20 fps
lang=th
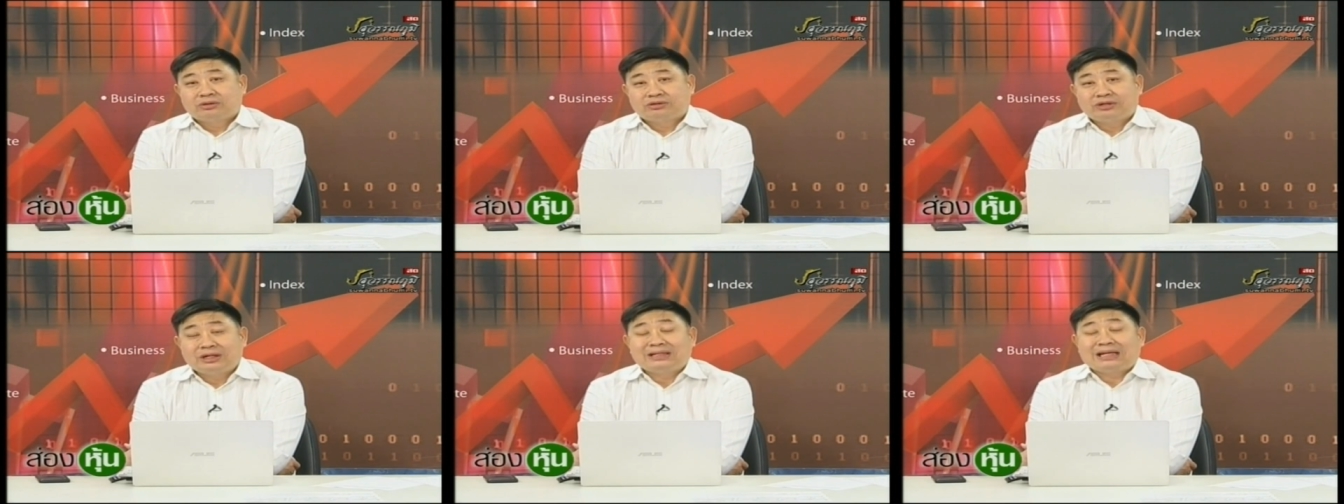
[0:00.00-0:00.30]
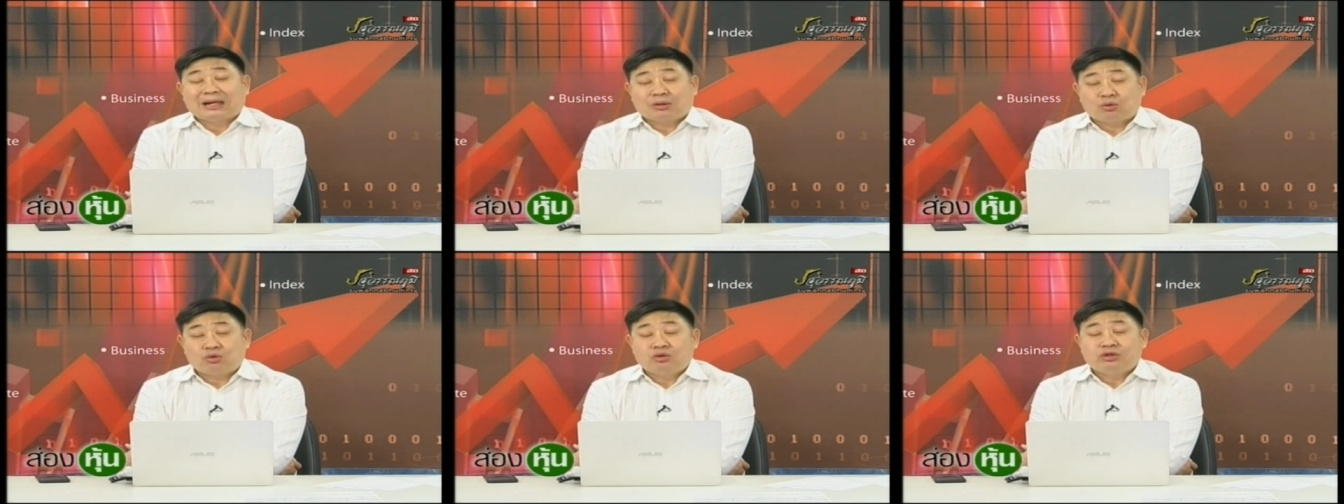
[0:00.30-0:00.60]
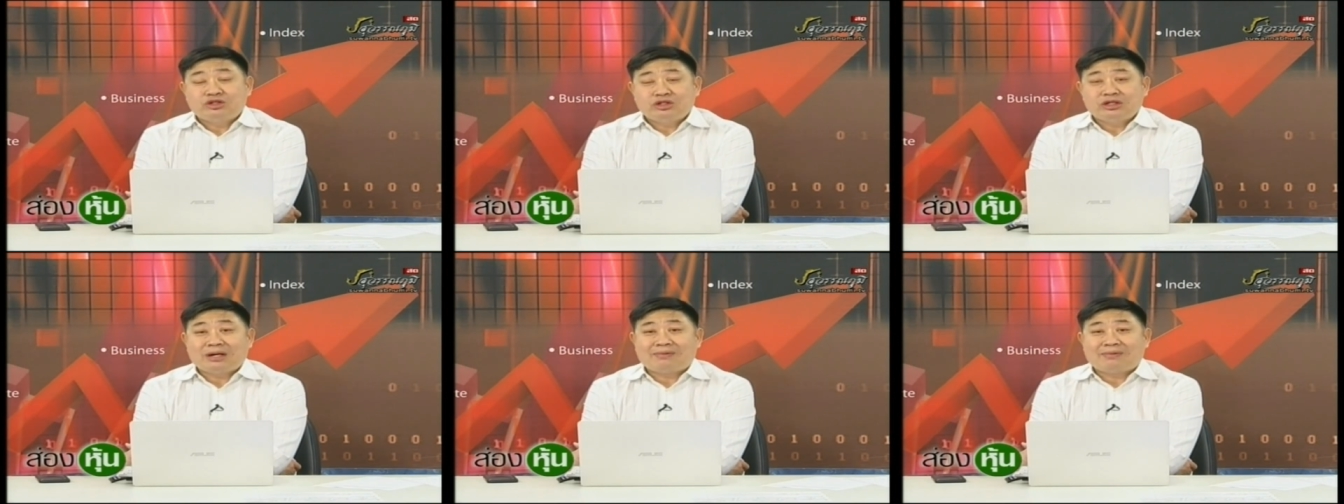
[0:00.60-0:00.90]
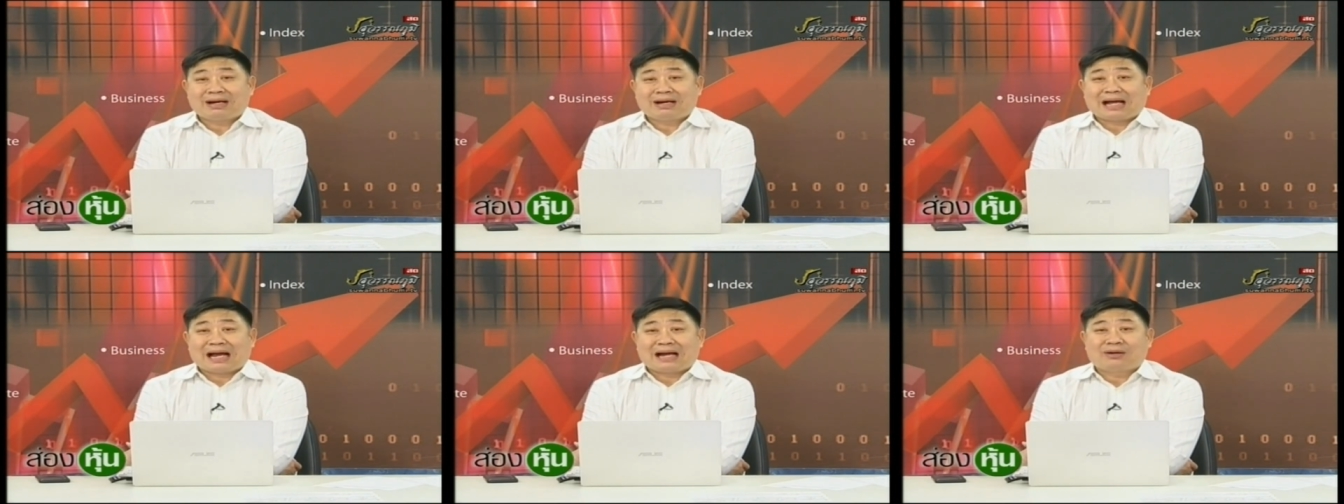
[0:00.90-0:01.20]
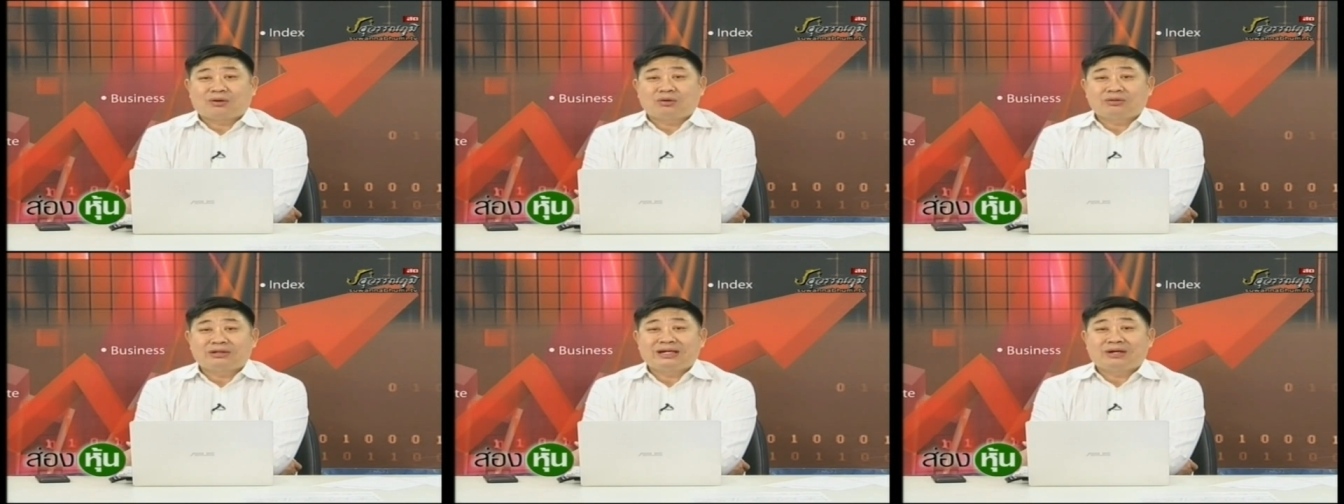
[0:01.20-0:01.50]
ซึ่งถ้าคุณเชื่อว่าการ
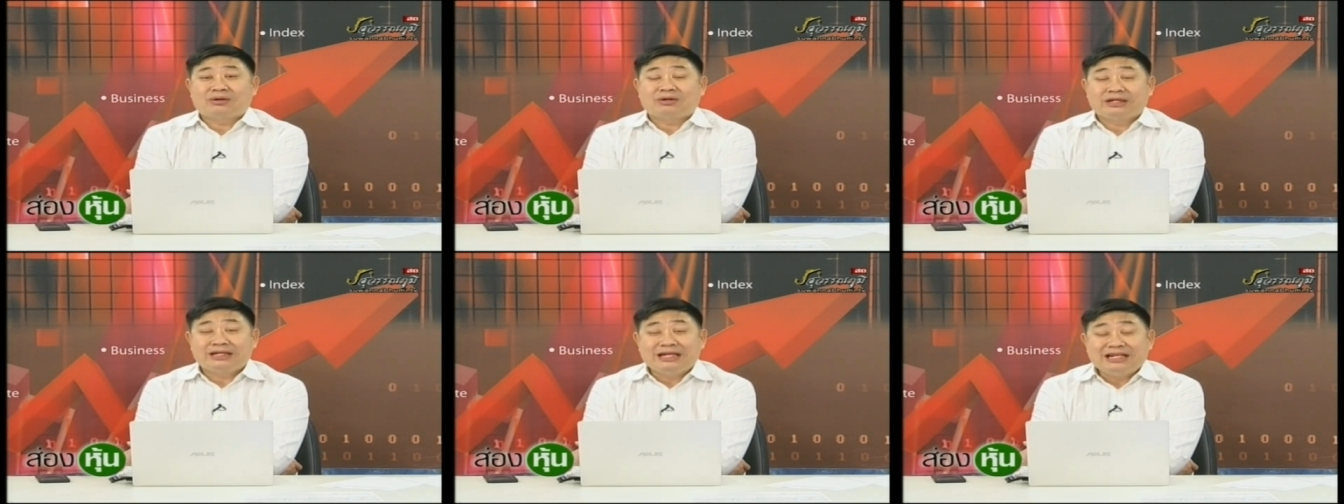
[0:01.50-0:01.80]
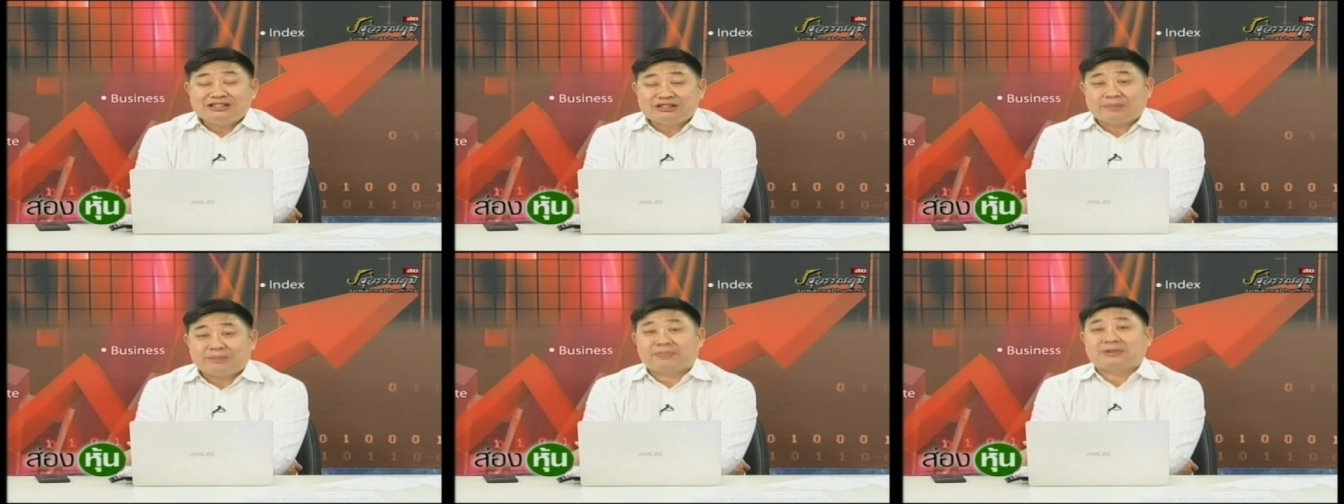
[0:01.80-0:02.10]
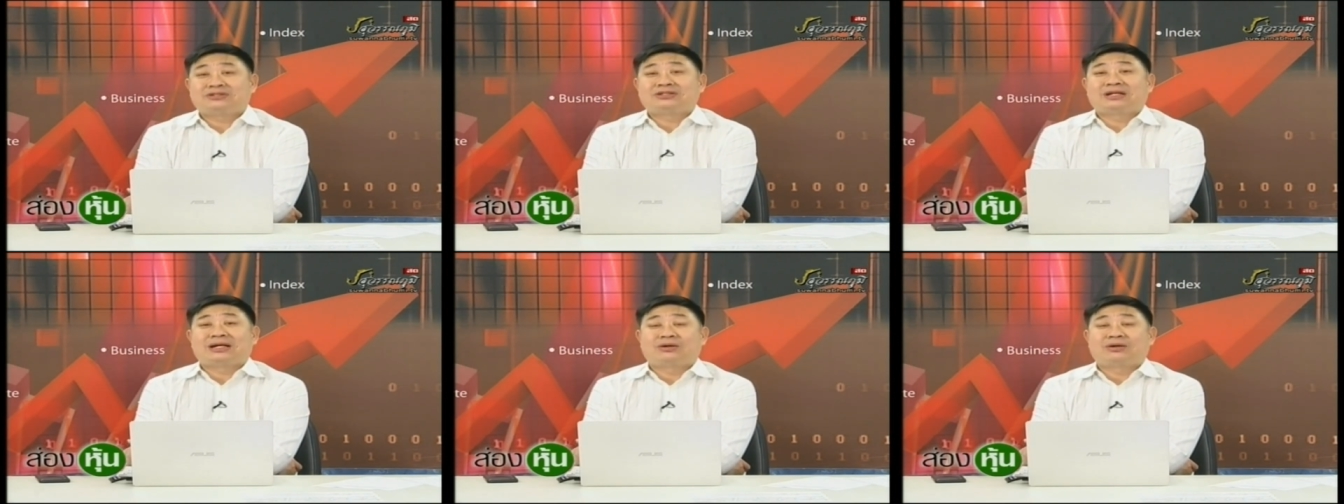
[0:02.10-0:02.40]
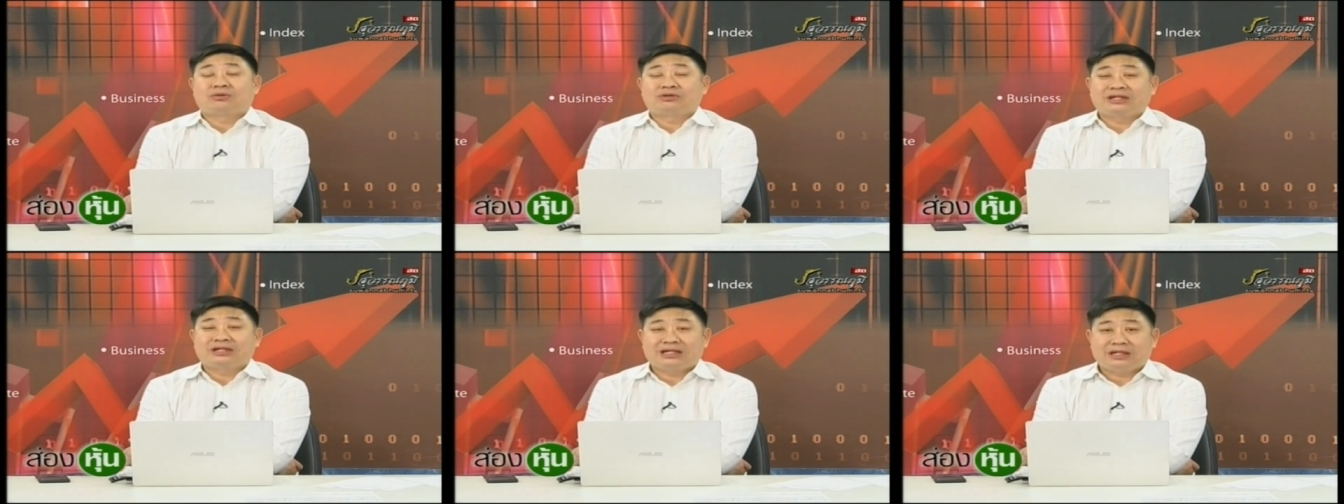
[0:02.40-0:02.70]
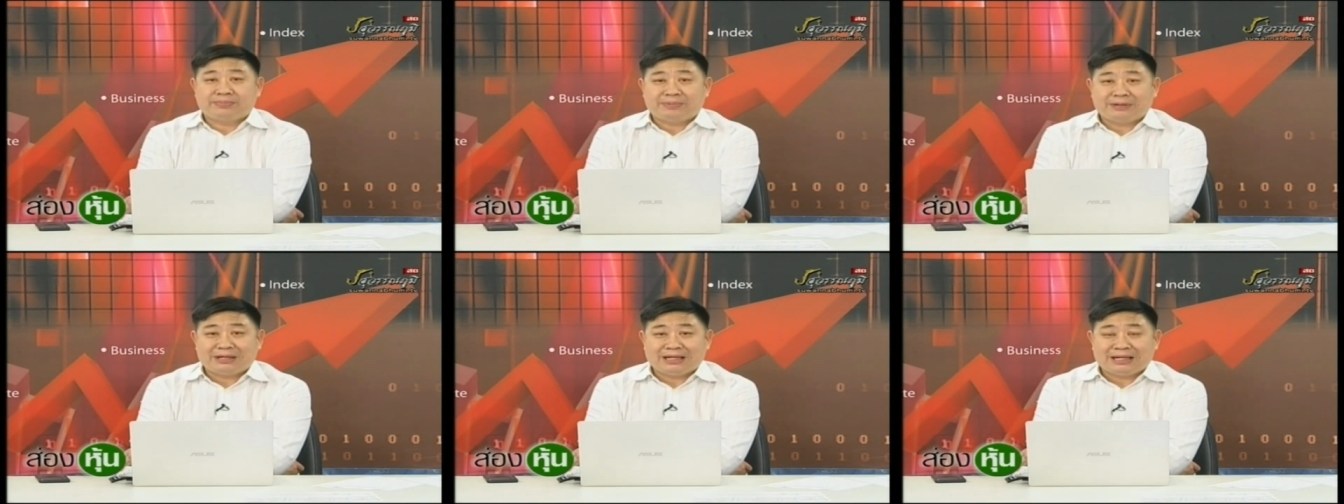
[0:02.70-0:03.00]
ท่องเที่ยวคือ20%ของ
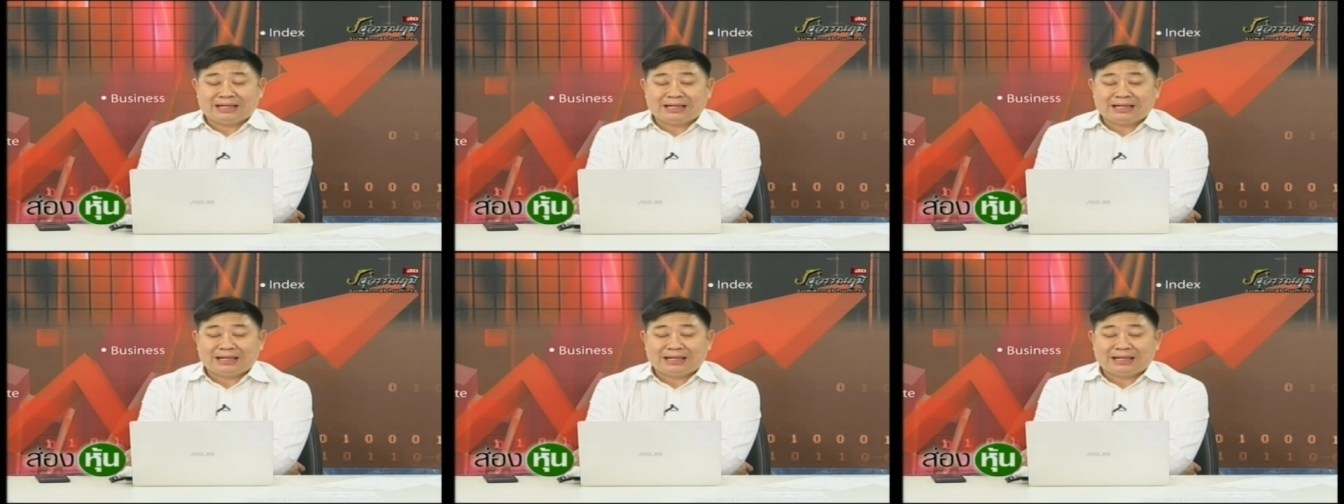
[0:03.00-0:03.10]
GDP